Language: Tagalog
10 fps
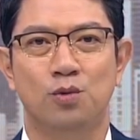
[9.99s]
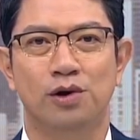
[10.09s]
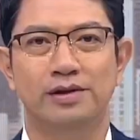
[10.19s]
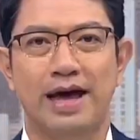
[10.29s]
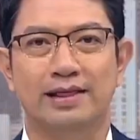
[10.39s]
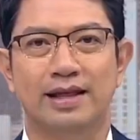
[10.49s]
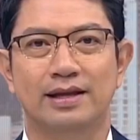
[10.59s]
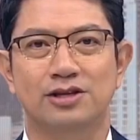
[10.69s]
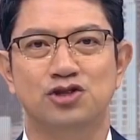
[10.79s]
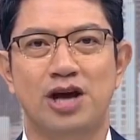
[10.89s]
World
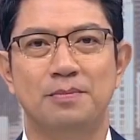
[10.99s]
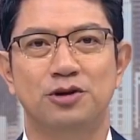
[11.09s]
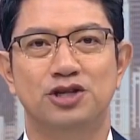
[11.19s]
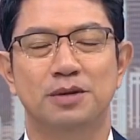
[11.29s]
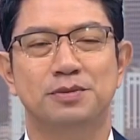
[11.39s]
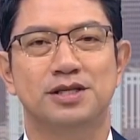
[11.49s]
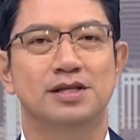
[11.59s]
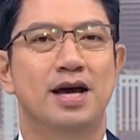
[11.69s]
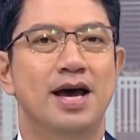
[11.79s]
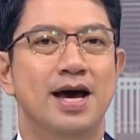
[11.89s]
Athletics Championships
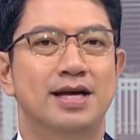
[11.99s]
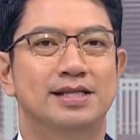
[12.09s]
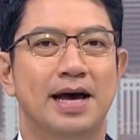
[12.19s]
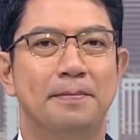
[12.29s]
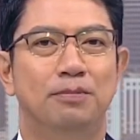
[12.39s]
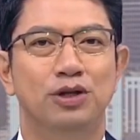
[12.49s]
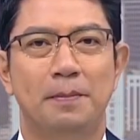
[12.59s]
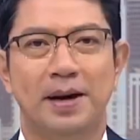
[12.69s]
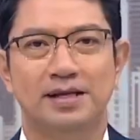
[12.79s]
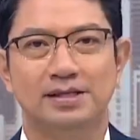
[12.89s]
sa Budapest,